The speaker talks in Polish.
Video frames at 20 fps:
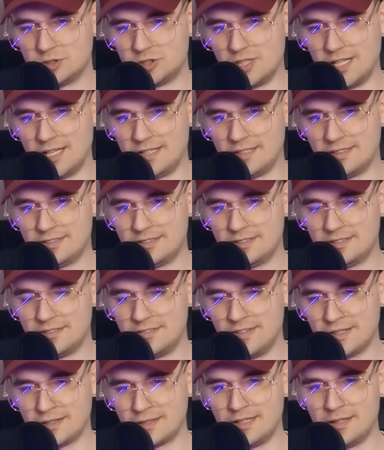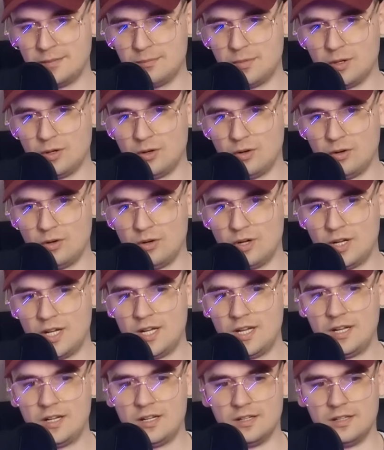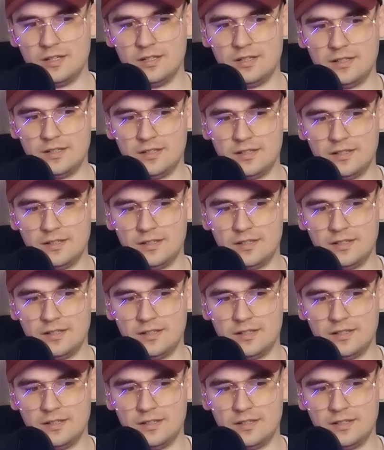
że nagram o e,